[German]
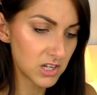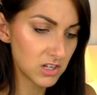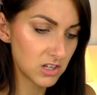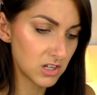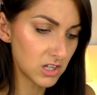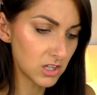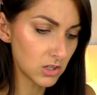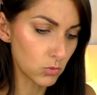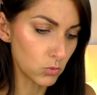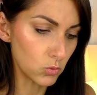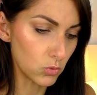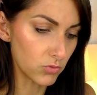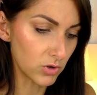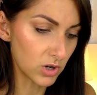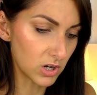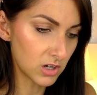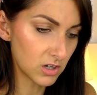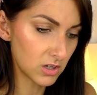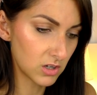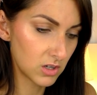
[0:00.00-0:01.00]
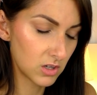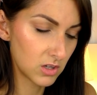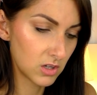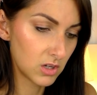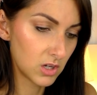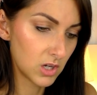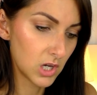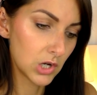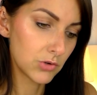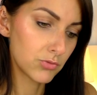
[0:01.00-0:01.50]
die nicht gut war.
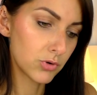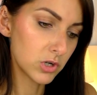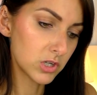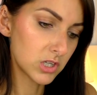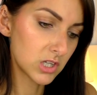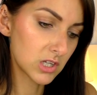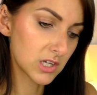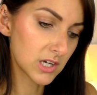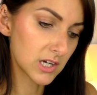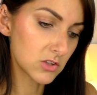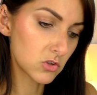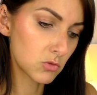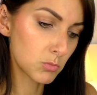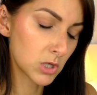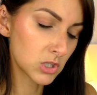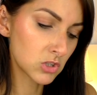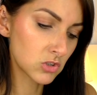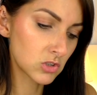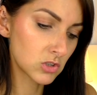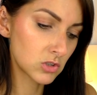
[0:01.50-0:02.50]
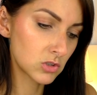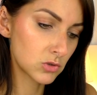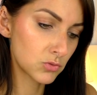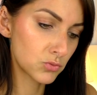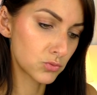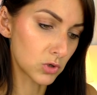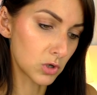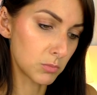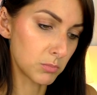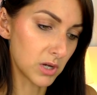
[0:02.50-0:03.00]
Feuchtigkeitsmaske
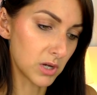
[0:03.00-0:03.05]
von